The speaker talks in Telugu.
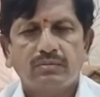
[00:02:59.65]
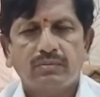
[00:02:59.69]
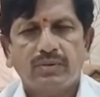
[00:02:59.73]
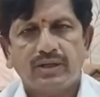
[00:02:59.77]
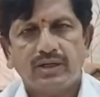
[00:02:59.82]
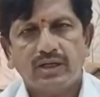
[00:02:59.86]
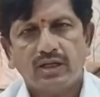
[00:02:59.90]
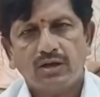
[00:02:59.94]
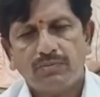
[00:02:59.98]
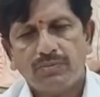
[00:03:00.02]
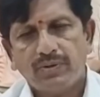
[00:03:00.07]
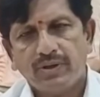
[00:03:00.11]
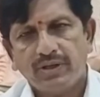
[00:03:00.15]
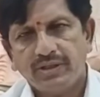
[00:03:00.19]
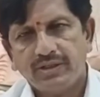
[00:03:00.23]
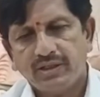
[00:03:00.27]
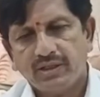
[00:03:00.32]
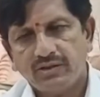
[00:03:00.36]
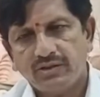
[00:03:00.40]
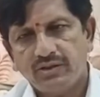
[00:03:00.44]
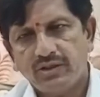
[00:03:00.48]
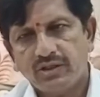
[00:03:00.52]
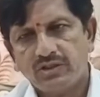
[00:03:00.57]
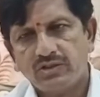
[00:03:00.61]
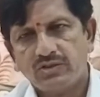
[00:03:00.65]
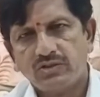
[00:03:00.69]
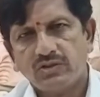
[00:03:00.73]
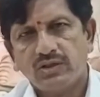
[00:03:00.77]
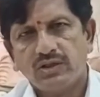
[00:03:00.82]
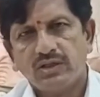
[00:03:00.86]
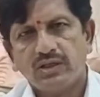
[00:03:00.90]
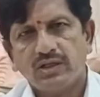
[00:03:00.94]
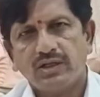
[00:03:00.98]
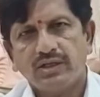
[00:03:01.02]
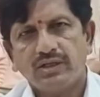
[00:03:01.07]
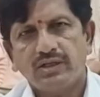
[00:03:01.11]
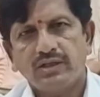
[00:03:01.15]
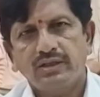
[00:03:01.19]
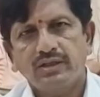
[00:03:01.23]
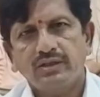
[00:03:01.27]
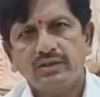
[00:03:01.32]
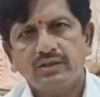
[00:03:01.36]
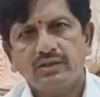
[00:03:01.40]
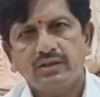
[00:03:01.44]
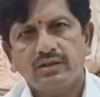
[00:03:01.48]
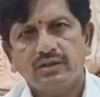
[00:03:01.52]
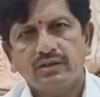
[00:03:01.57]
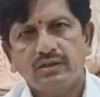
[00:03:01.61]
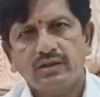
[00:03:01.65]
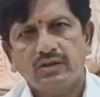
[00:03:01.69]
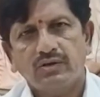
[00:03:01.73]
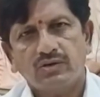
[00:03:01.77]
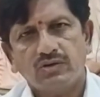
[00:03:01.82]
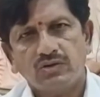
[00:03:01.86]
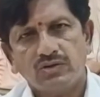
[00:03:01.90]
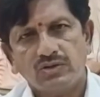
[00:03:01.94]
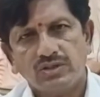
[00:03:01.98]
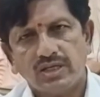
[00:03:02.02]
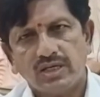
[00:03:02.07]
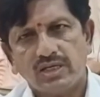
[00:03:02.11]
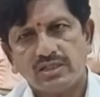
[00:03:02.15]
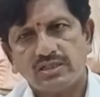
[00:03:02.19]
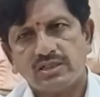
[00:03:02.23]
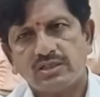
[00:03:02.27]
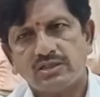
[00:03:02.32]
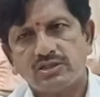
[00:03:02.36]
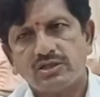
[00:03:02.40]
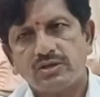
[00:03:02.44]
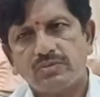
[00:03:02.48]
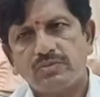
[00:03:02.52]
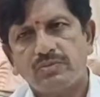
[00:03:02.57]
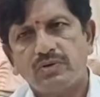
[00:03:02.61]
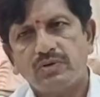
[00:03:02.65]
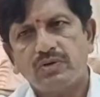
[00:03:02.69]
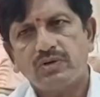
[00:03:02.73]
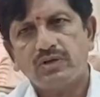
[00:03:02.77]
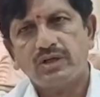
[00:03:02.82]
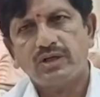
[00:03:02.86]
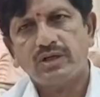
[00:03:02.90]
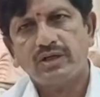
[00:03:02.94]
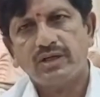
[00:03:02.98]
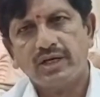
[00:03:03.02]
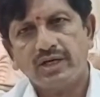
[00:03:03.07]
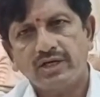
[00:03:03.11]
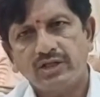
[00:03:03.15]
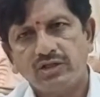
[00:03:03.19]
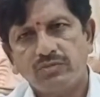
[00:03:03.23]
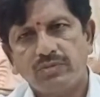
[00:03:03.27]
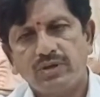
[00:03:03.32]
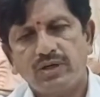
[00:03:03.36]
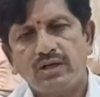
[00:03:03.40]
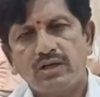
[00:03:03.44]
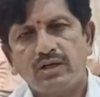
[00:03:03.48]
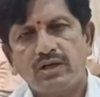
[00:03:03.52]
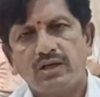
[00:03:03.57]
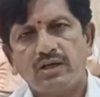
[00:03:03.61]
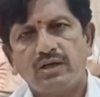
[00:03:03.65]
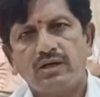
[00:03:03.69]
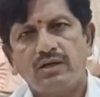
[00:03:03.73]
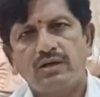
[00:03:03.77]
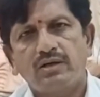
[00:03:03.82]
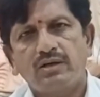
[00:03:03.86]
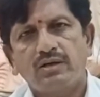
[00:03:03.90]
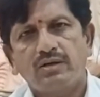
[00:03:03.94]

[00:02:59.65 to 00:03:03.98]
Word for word: మండల పార్టీ అధ్యక్షులు కానీ గౌరవ శాసనసభ్యులు కానీ ఐదు మండల